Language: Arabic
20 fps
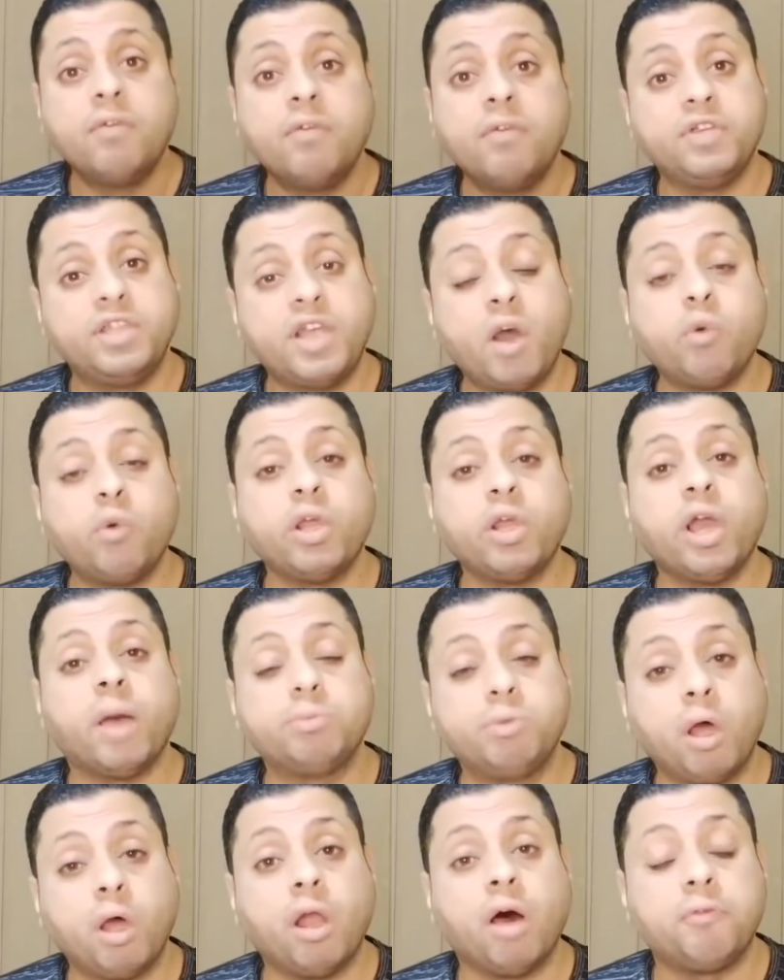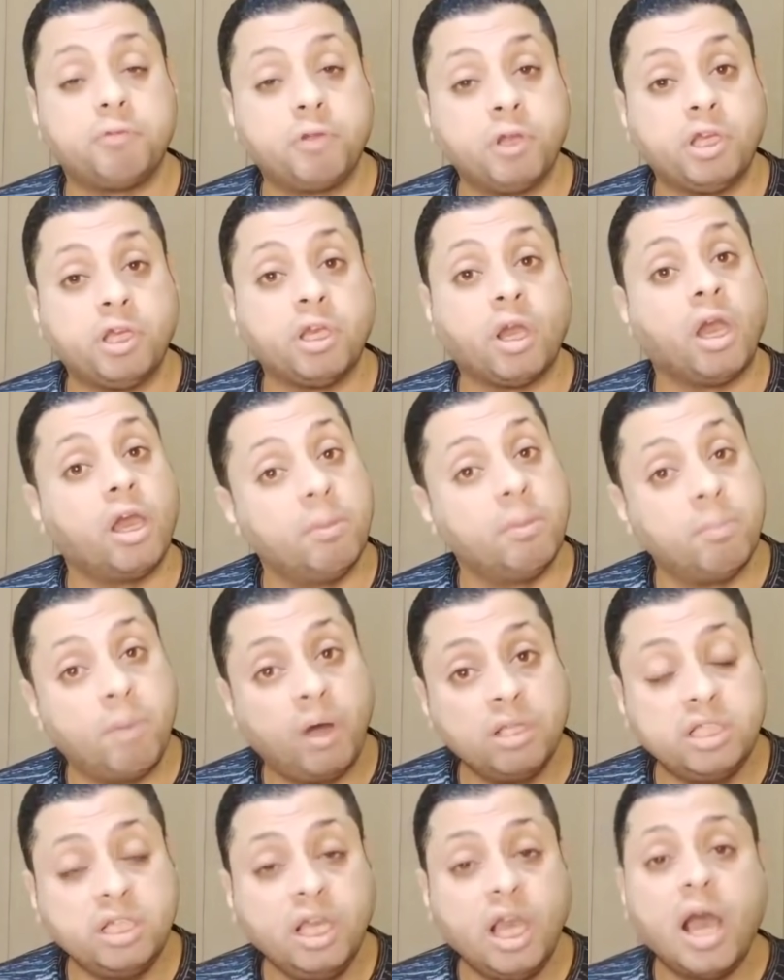في دوري ابطال افريقيا
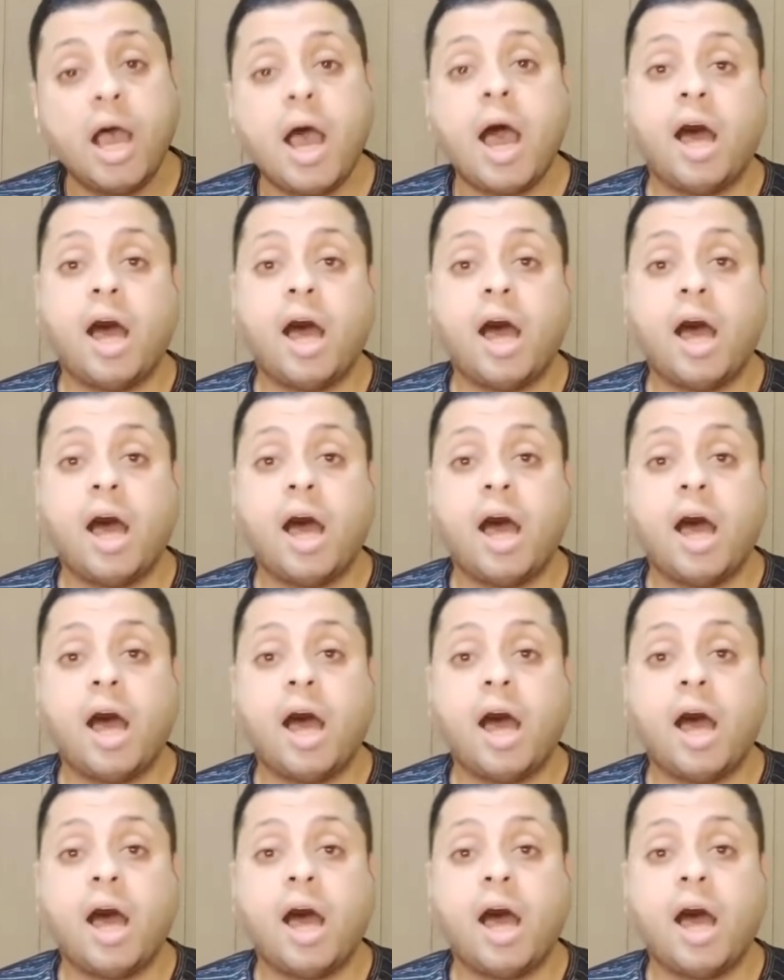الماضي